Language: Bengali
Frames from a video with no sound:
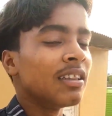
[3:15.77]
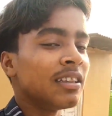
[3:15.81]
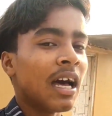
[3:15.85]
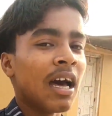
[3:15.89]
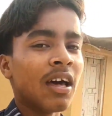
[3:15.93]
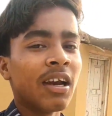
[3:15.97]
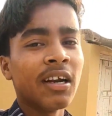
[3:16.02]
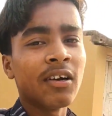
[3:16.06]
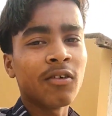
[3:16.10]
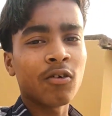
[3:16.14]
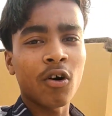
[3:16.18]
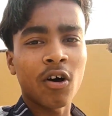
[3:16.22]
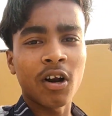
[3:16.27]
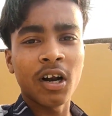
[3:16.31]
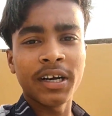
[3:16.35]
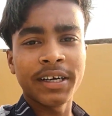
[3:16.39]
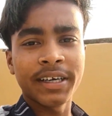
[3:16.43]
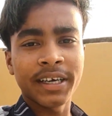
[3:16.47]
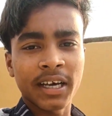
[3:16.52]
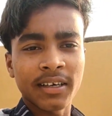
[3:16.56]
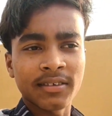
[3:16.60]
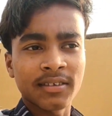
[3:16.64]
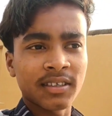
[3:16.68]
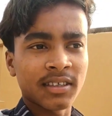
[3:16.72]
দারুণ
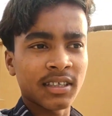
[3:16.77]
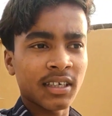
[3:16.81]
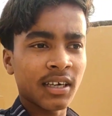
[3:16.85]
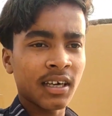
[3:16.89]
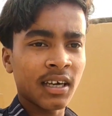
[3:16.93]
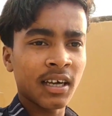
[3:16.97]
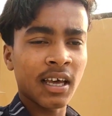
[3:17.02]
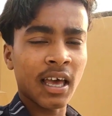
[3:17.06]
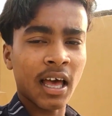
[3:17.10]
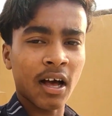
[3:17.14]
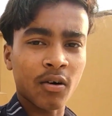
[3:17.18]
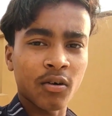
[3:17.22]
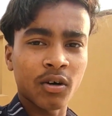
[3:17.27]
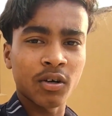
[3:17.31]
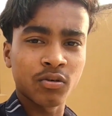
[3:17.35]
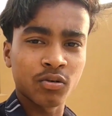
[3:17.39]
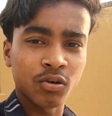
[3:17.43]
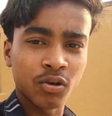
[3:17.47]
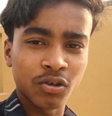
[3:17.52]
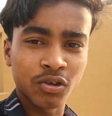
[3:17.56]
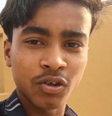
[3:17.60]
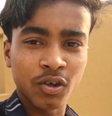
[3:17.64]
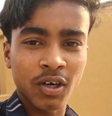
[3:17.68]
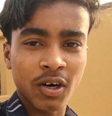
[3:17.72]
কোয়ালিটি আসছে এখন
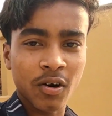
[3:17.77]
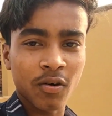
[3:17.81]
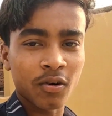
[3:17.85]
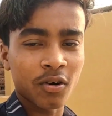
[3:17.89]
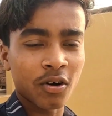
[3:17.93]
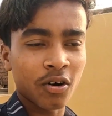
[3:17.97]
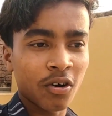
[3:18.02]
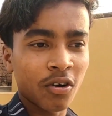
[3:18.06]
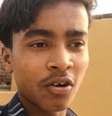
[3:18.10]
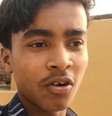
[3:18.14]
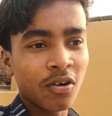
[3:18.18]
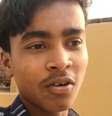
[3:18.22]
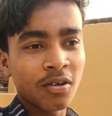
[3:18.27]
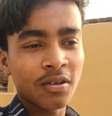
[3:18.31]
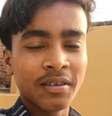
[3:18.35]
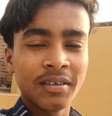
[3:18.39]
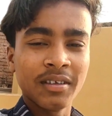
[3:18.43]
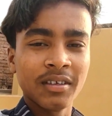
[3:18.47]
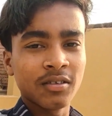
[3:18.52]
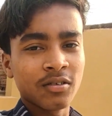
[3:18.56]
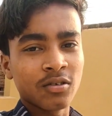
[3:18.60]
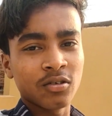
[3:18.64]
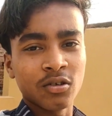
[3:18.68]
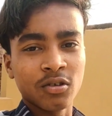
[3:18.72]
সূর্যটা উঠলো
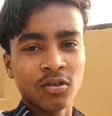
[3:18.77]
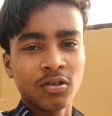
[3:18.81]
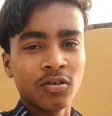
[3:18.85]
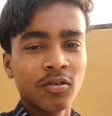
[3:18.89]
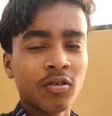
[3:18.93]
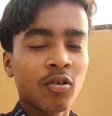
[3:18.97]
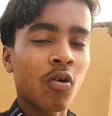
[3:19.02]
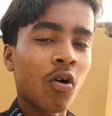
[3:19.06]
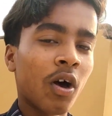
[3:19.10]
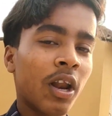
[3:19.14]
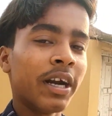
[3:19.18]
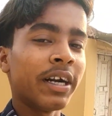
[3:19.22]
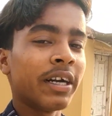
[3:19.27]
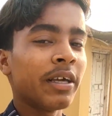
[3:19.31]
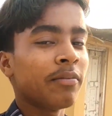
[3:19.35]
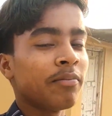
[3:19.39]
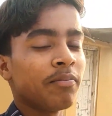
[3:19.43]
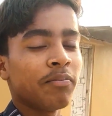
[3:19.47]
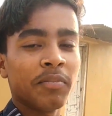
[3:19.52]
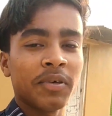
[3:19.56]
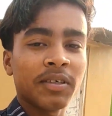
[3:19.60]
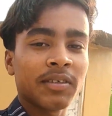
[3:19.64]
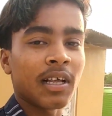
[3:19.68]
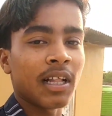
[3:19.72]
তো কোয়ালিটি
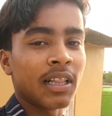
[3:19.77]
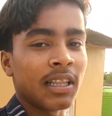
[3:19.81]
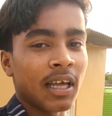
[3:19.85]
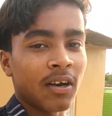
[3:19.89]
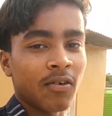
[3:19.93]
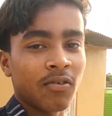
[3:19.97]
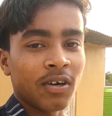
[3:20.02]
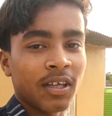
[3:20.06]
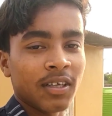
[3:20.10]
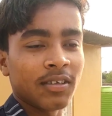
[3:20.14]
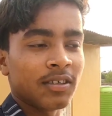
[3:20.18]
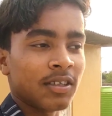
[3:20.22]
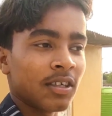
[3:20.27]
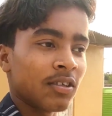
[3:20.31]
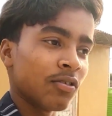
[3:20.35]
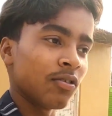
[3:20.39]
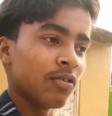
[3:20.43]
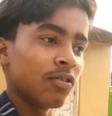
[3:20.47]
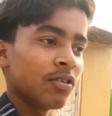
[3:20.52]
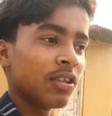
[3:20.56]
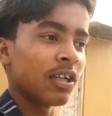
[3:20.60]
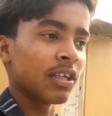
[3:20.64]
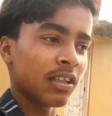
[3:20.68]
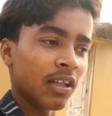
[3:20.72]
বিশাল দারুণ আসছে তো
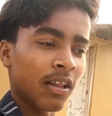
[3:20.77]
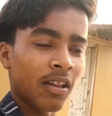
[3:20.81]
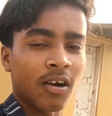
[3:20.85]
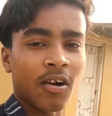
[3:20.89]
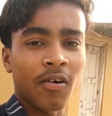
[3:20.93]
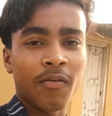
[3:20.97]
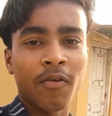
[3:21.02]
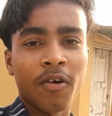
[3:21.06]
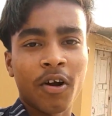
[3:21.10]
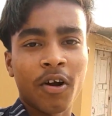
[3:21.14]
দেখতে থাকো